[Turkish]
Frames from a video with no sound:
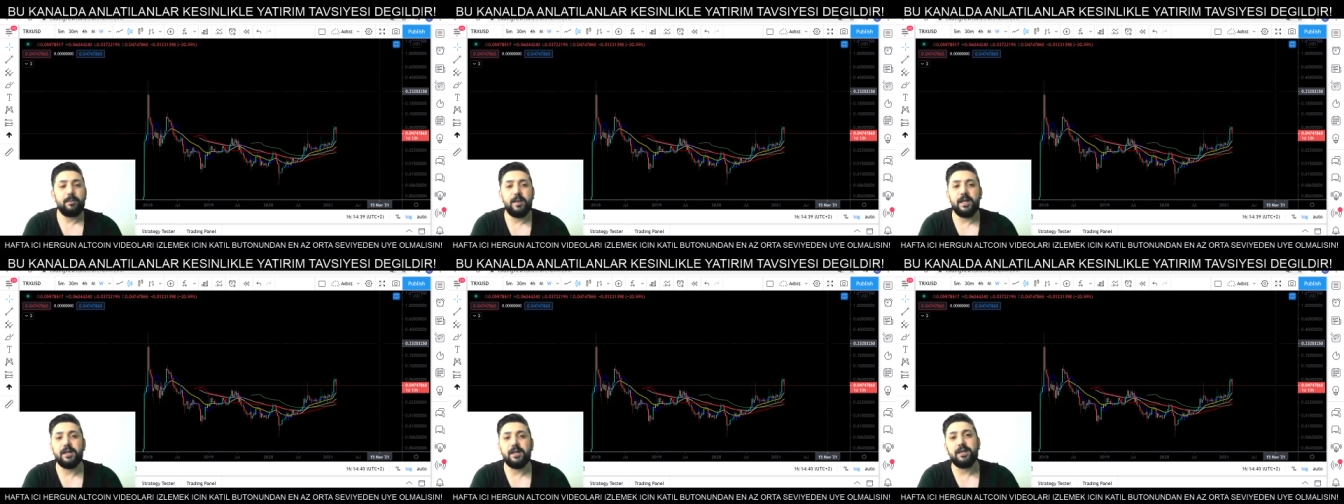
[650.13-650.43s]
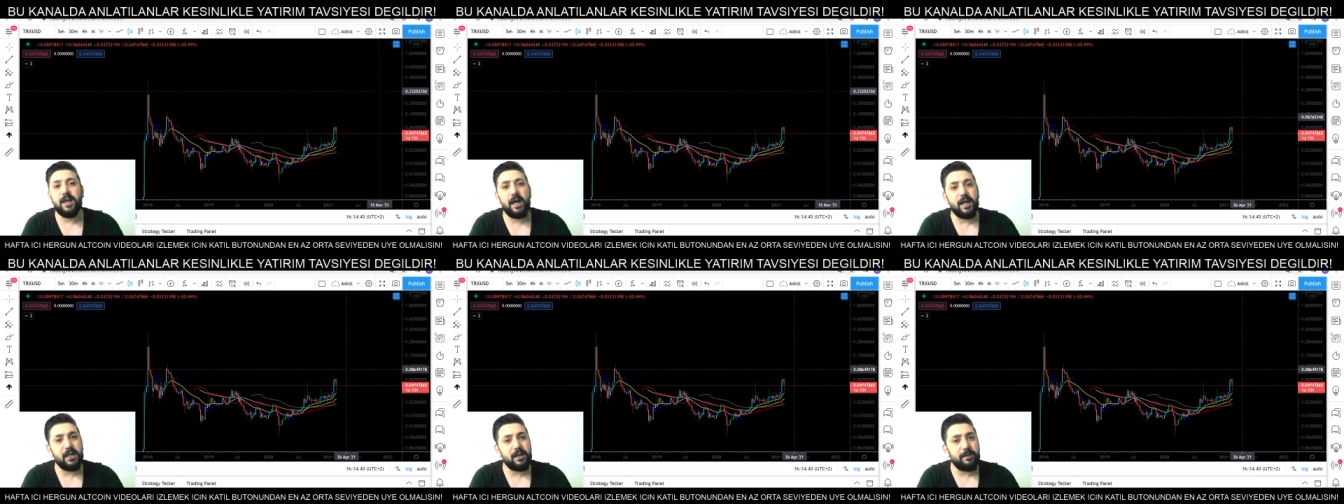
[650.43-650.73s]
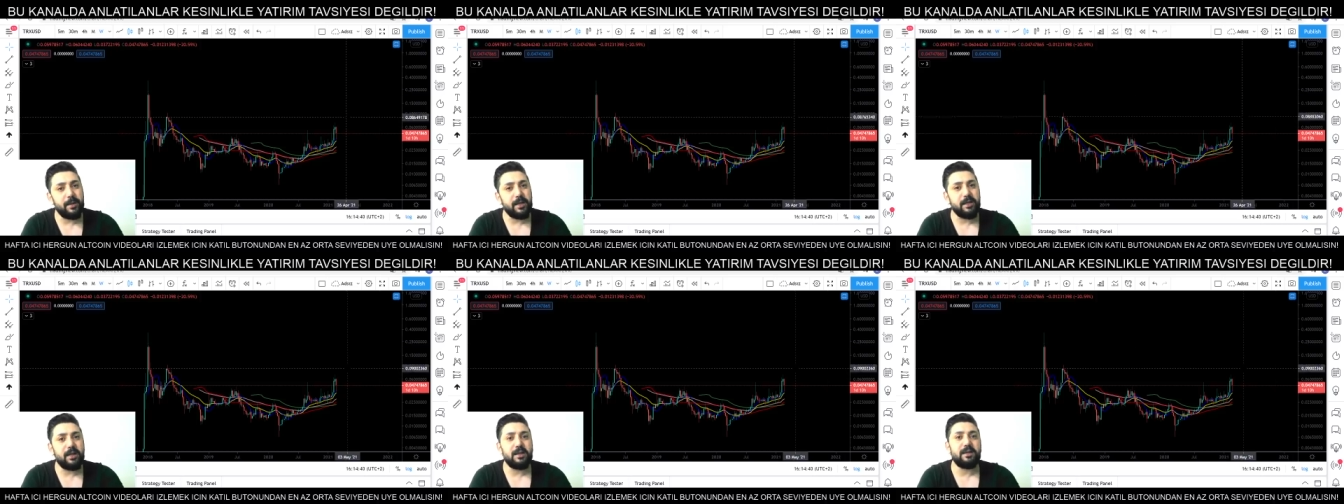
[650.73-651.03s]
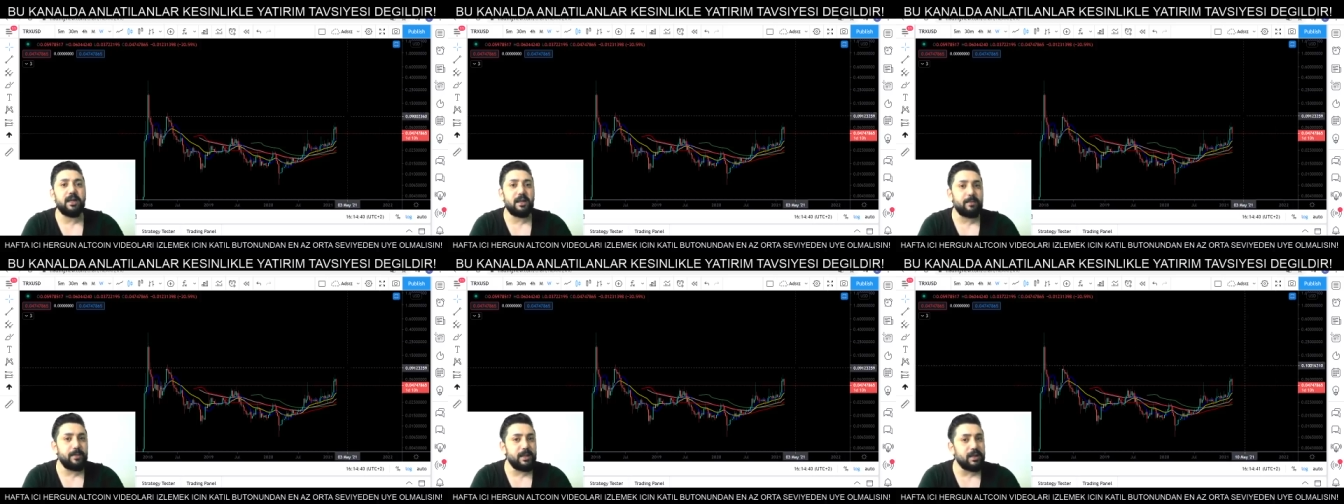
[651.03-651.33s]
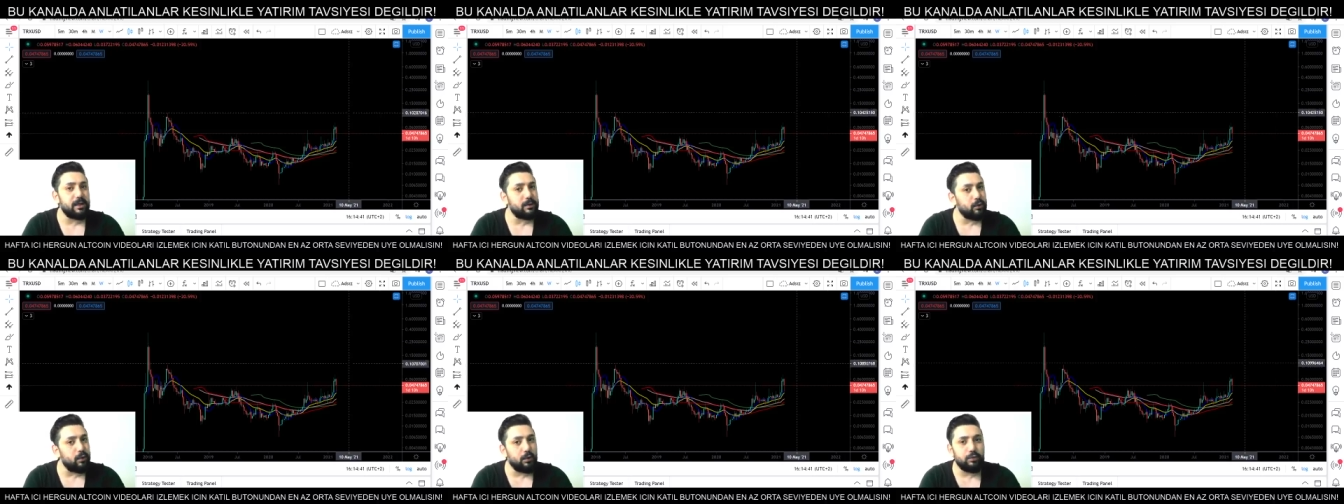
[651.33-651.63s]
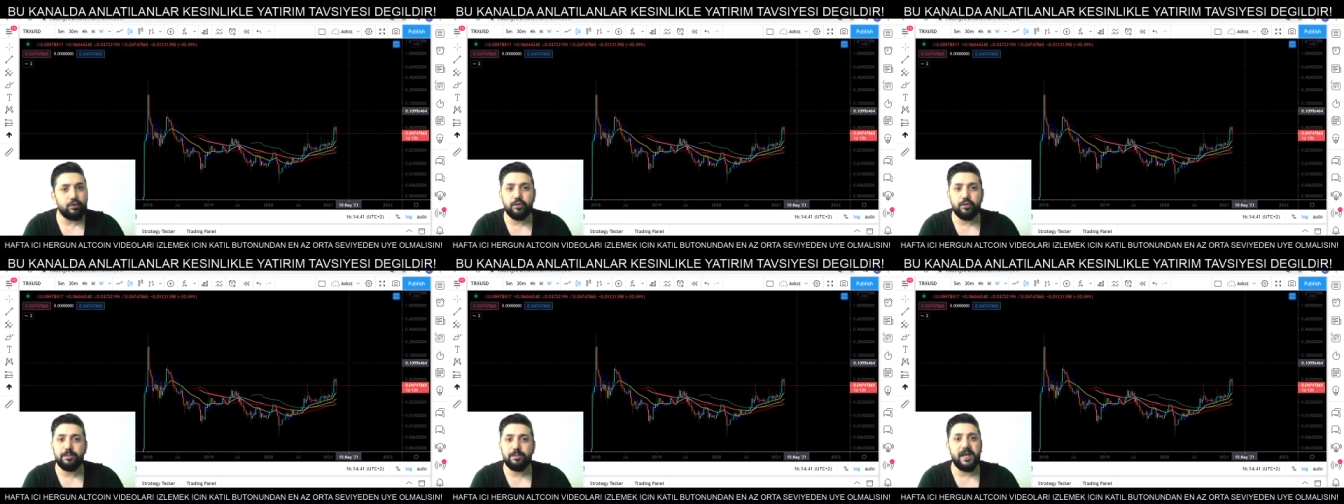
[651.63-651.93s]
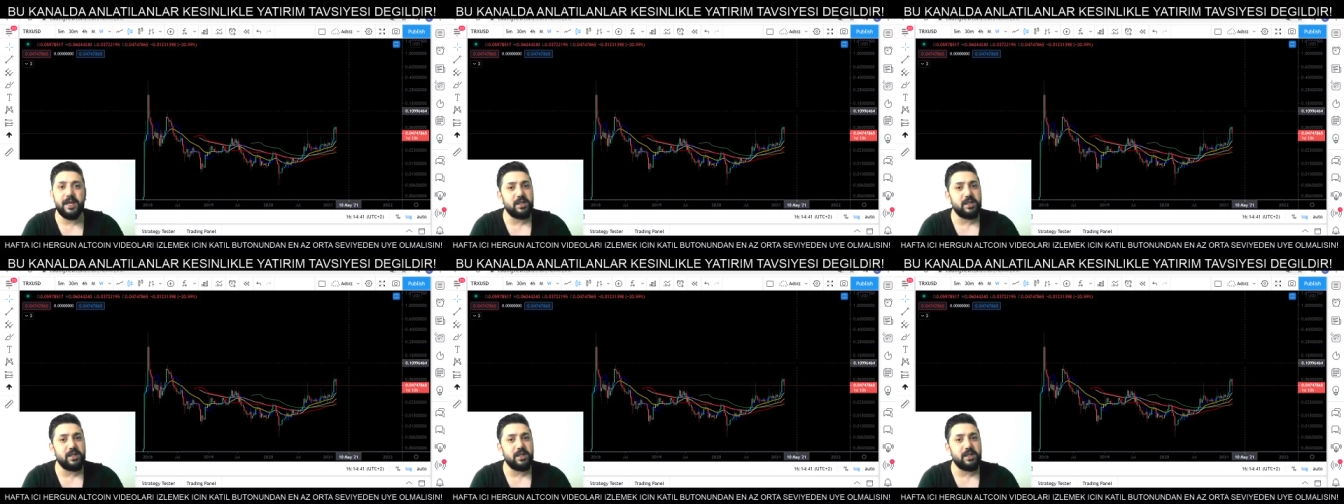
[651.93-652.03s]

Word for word: Beni takip edenler bilir. Görüşüm